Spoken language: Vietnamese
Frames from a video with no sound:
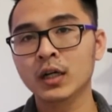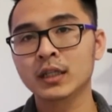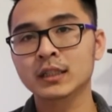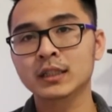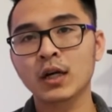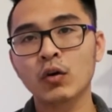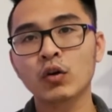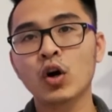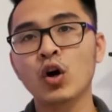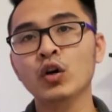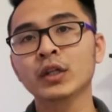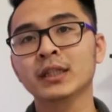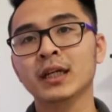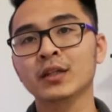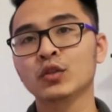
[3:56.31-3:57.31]
sau đó
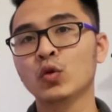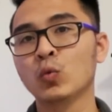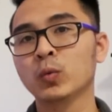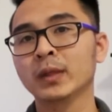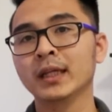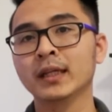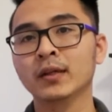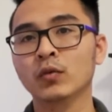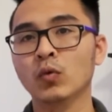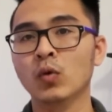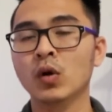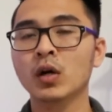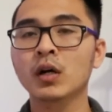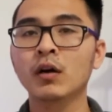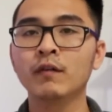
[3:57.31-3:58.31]
người ta dùng tiền
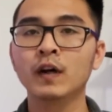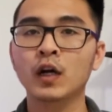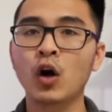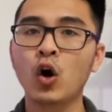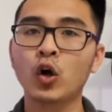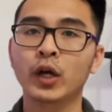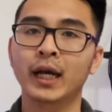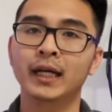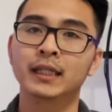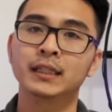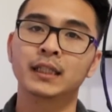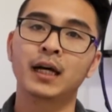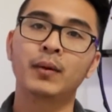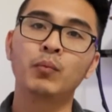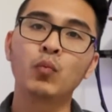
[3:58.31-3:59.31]
của cover call này người
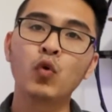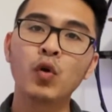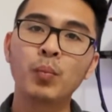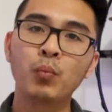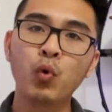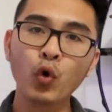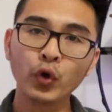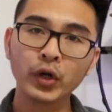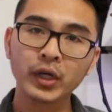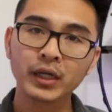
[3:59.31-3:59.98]
ta mua put.